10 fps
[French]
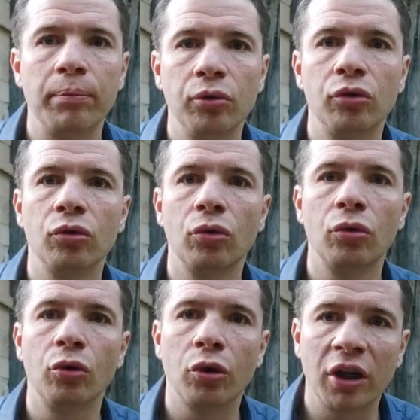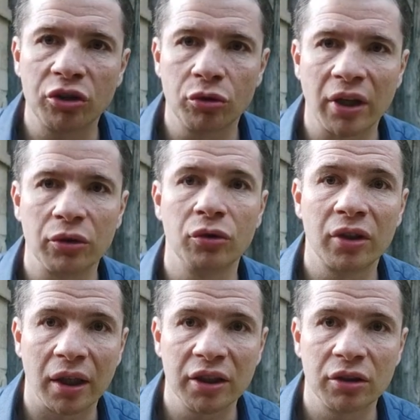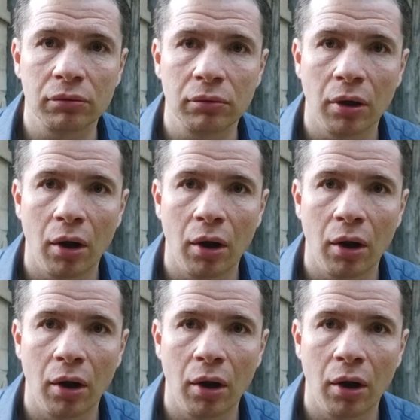plutôt le résultat d'une tradition.